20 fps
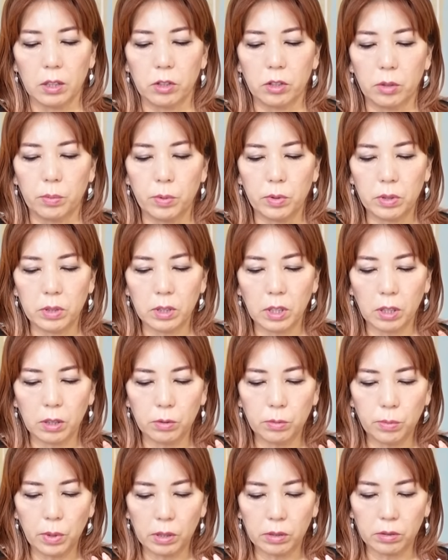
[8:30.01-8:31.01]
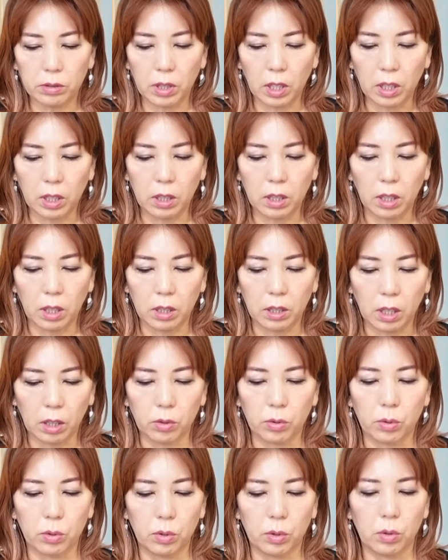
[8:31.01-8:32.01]
自分がうまくできていた
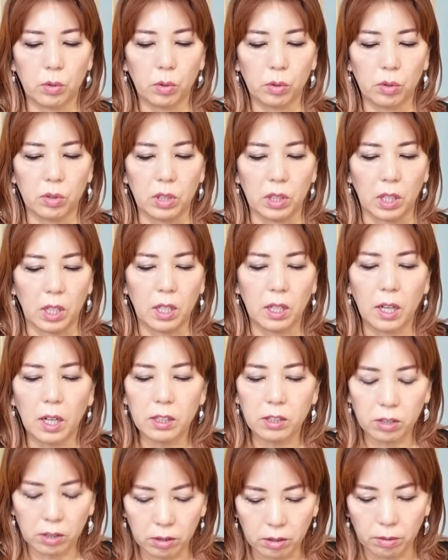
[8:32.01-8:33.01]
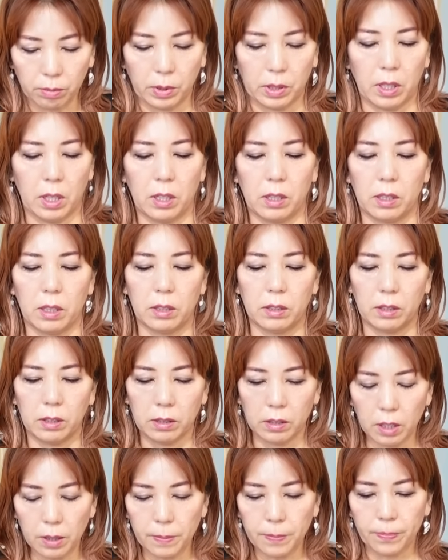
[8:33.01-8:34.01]
ということに気が付くみたいな感じで
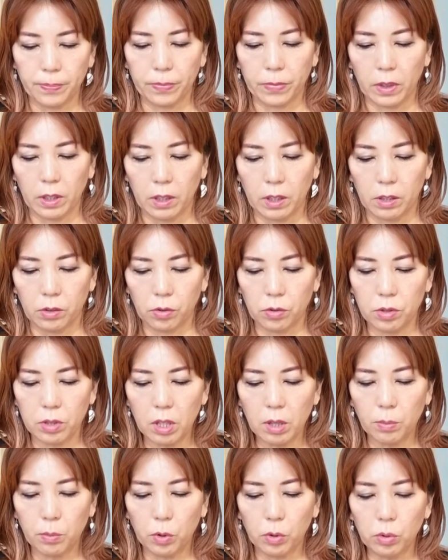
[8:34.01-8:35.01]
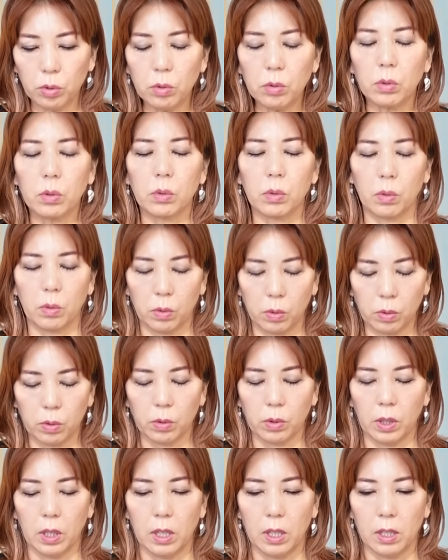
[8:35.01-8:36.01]
すね。そして物事
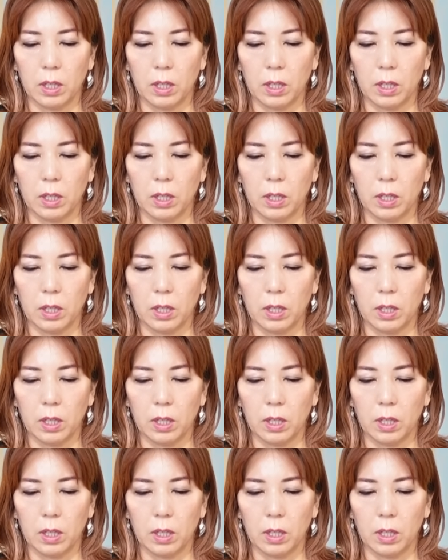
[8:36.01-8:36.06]
を